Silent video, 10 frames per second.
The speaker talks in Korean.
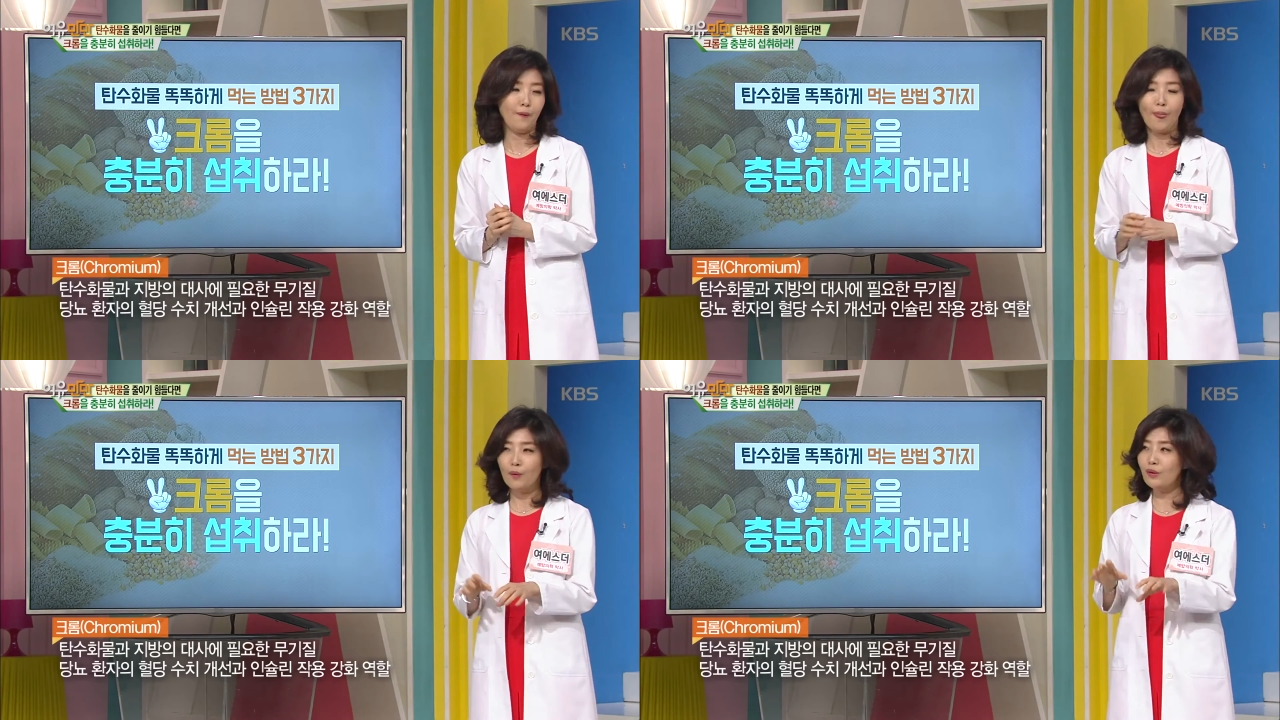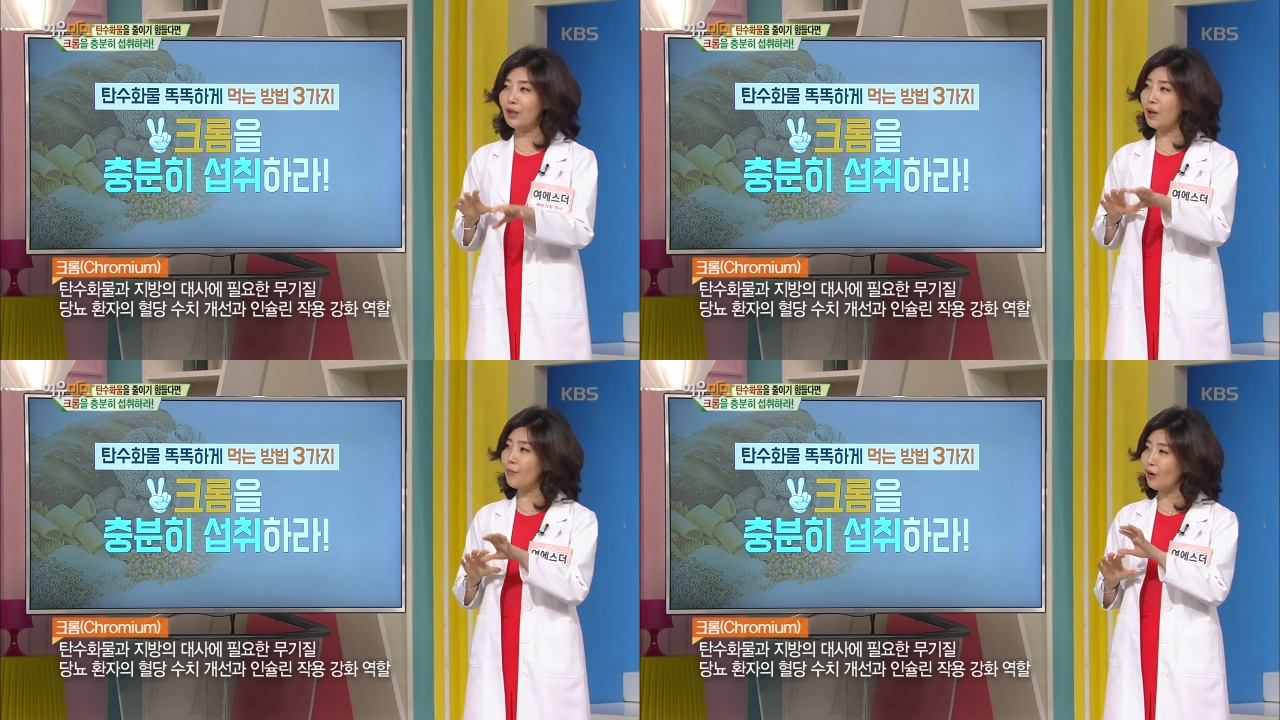네.
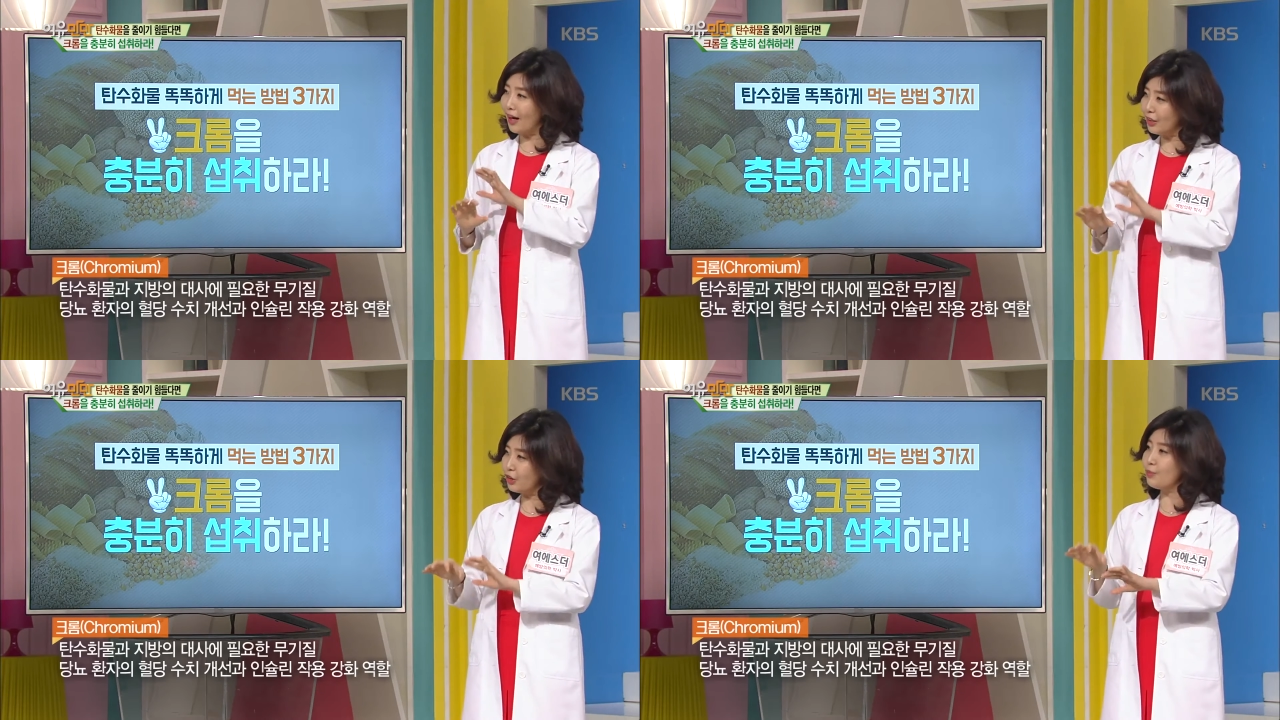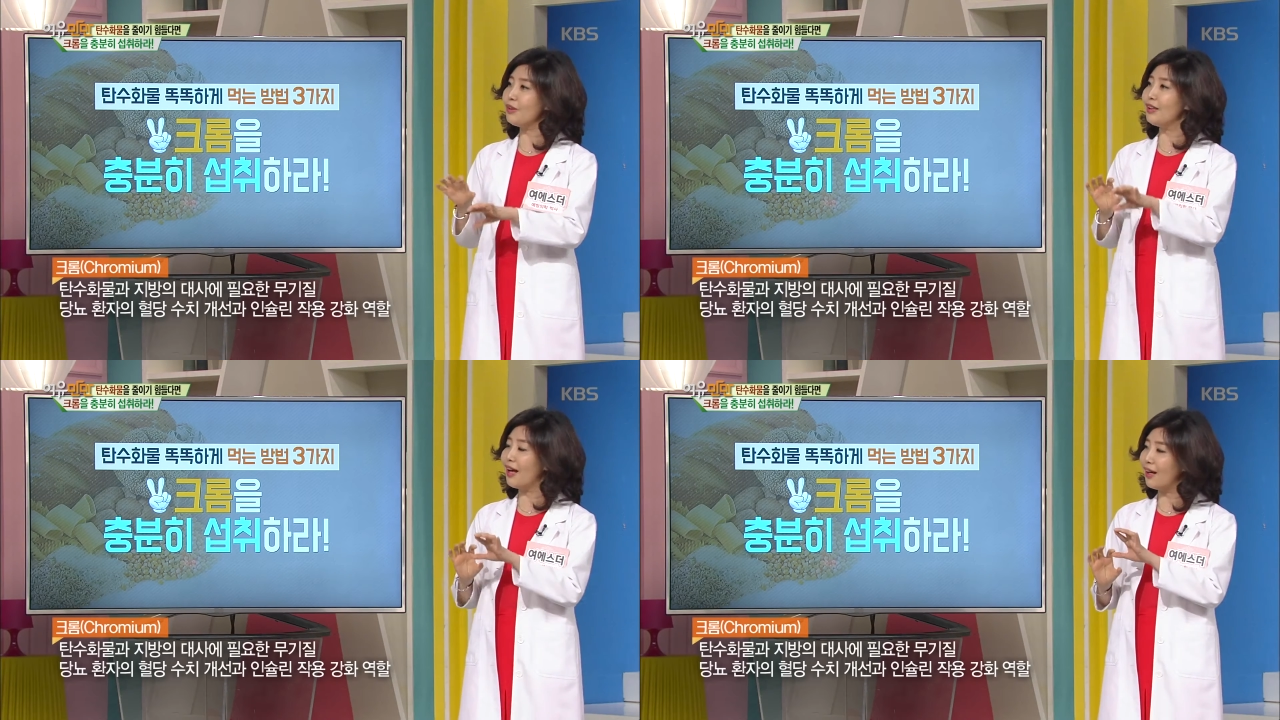우리가 뭐
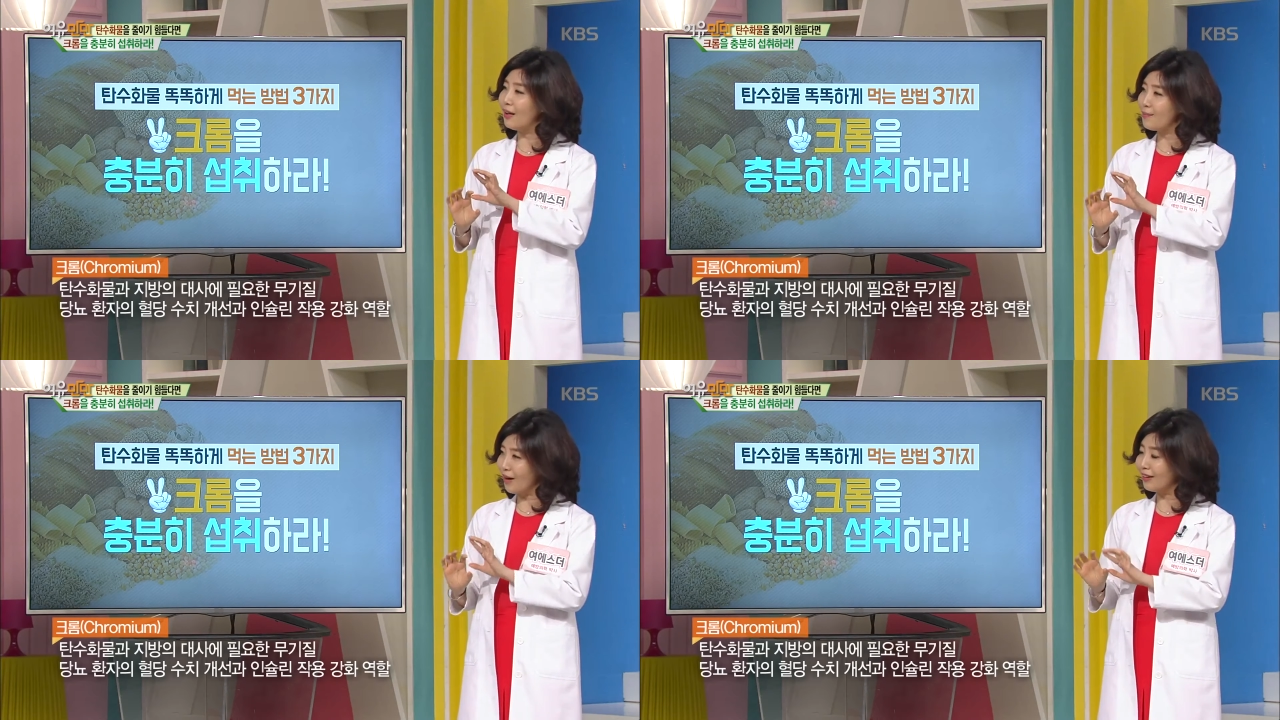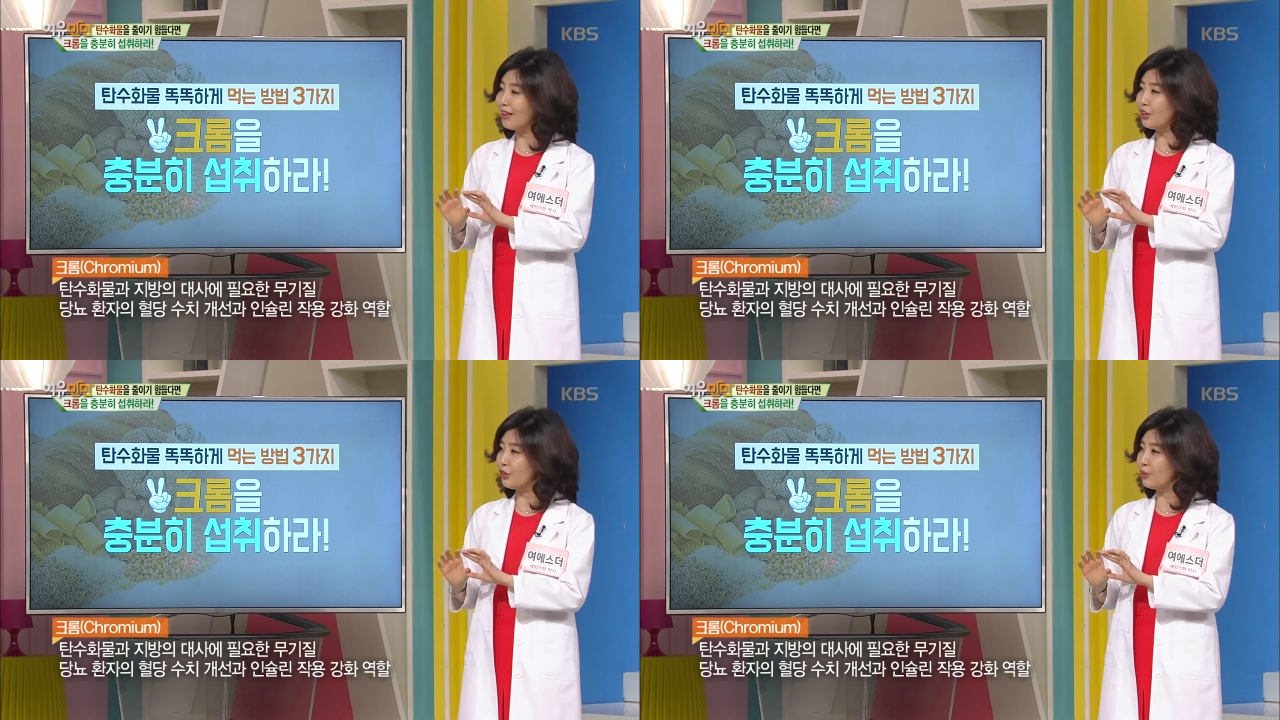칼슘이나
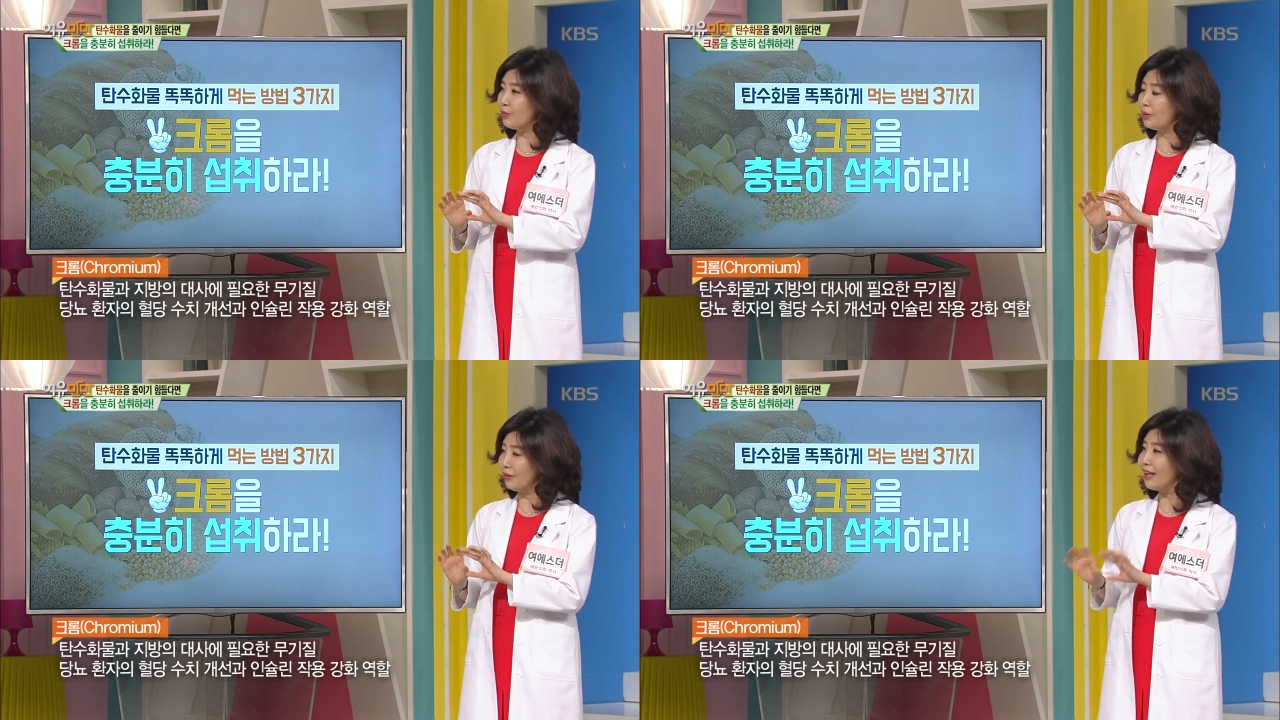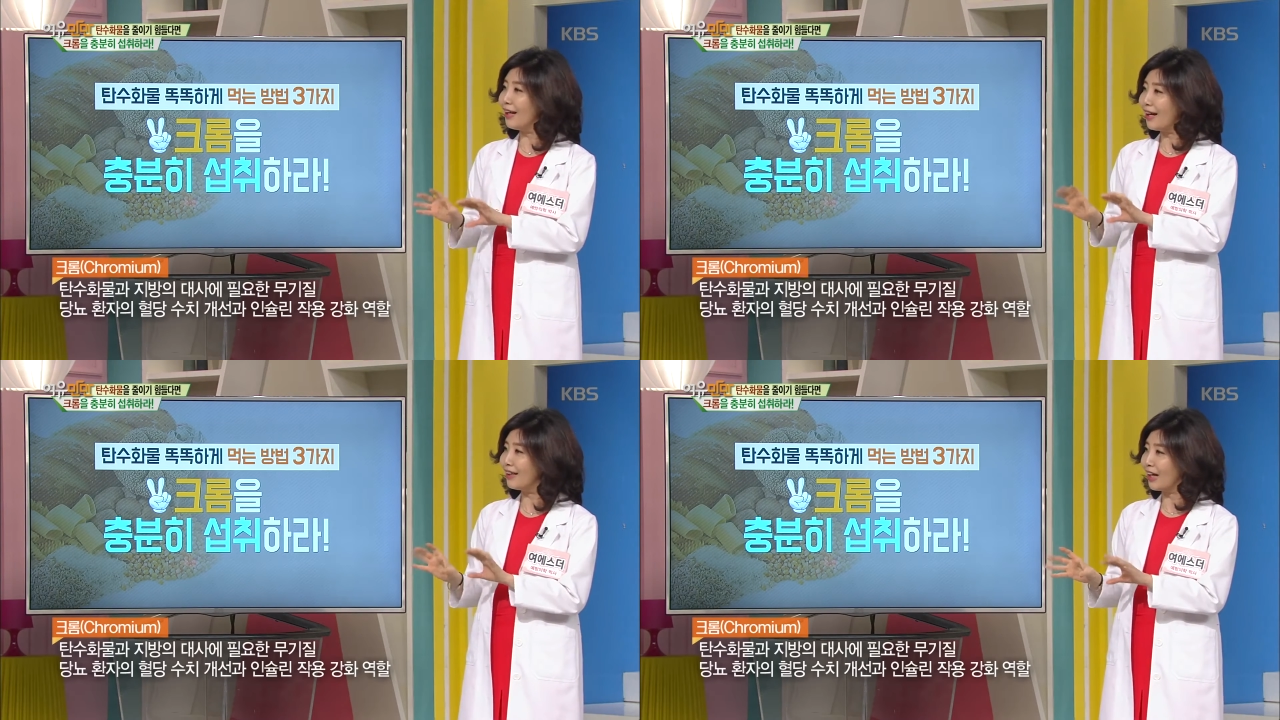마그네슘을
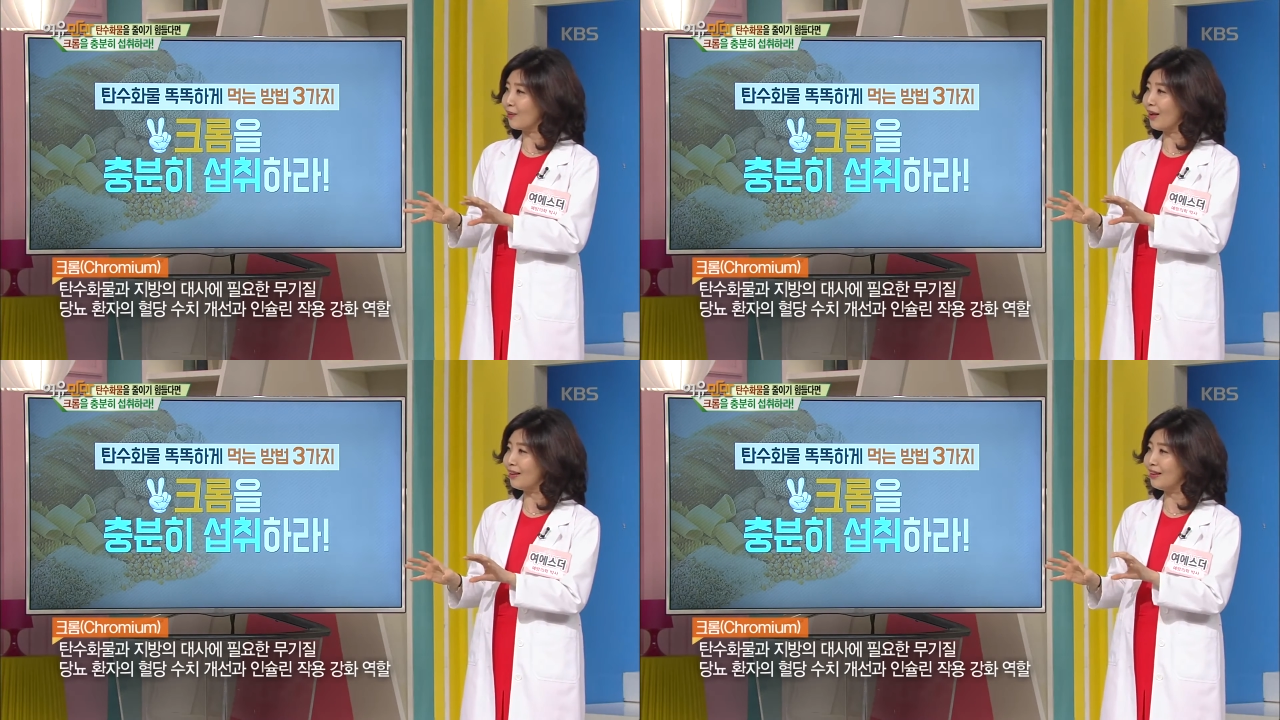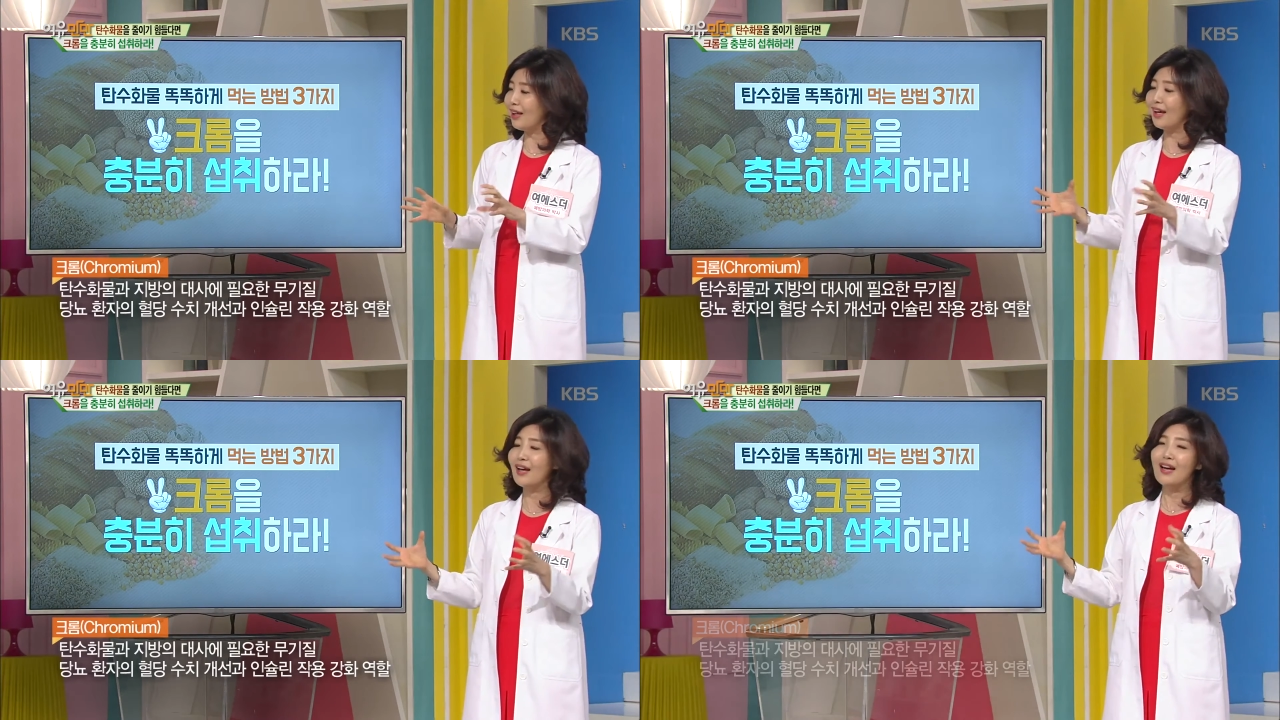미네랄이라고
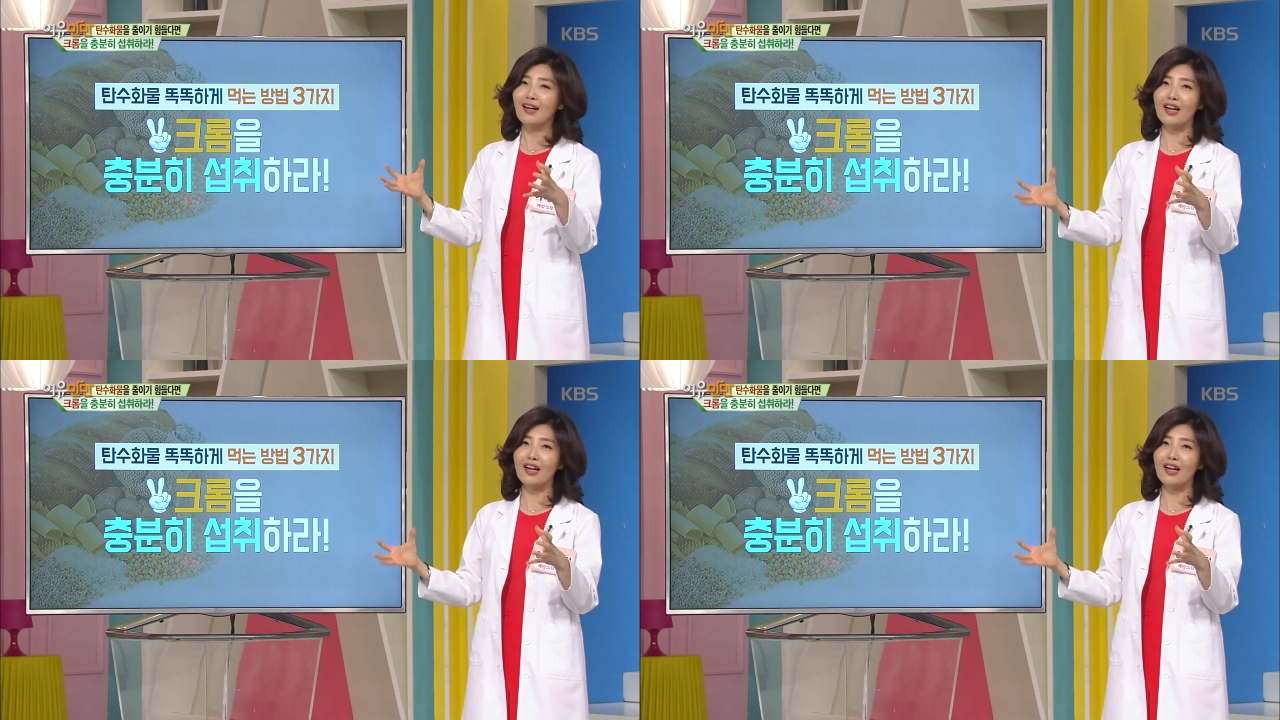하는데 음.